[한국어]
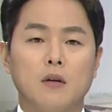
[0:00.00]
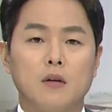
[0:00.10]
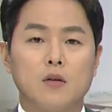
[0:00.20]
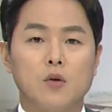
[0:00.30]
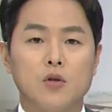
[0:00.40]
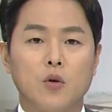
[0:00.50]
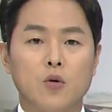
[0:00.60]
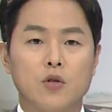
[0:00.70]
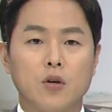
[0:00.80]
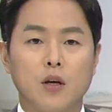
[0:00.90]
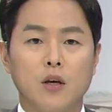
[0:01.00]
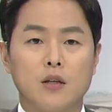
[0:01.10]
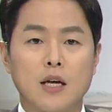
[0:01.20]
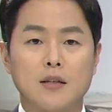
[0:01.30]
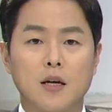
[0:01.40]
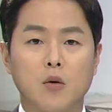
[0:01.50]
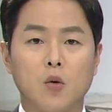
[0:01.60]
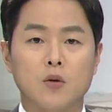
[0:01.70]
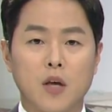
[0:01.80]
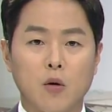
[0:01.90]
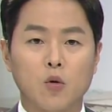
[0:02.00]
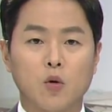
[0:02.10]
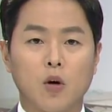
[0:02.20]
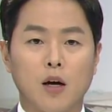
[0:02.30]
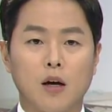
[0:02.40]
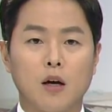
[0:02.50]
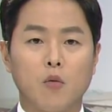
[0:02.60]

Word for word: 서울시 교육청이 자사고 3곳과